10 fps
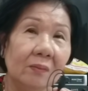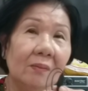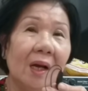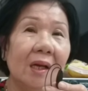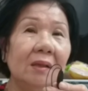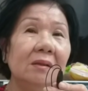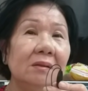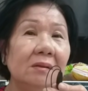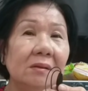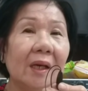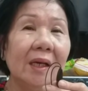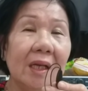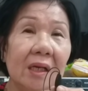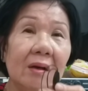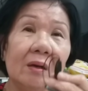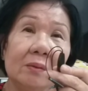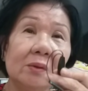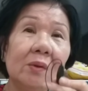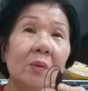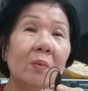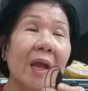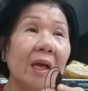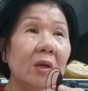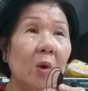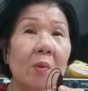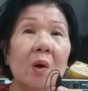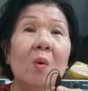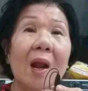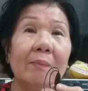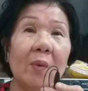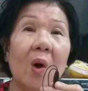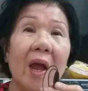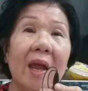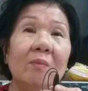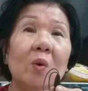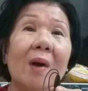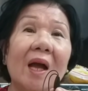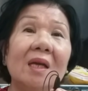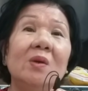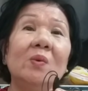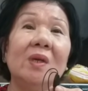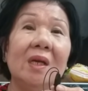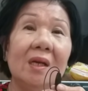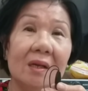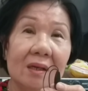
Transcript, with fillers: Bà nên ấy đi đó. Tôi cũng nghe cái vụ mà cô Lập có em của bà, cái vụ gì đó.